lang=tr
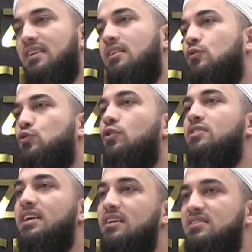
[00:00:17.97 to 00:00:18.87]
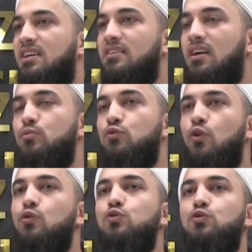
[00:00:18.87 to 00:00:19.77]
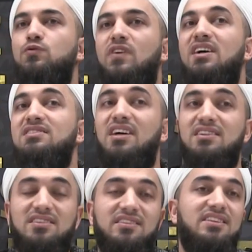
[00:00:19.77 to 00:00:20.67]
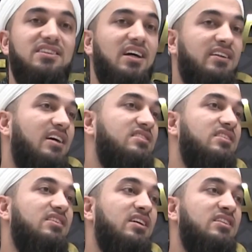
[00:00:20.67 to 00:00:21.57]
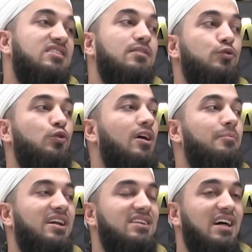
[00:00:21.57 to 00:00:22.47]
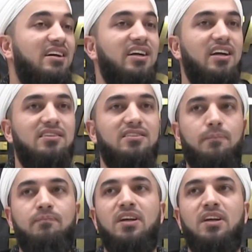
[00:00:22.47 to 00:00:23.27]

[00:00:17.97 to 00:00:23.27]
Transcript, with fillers: Benden sonra da insanlar bunu okusun, vaazlansın, nasihatlensin diye yazılmış olan bir eser değildir.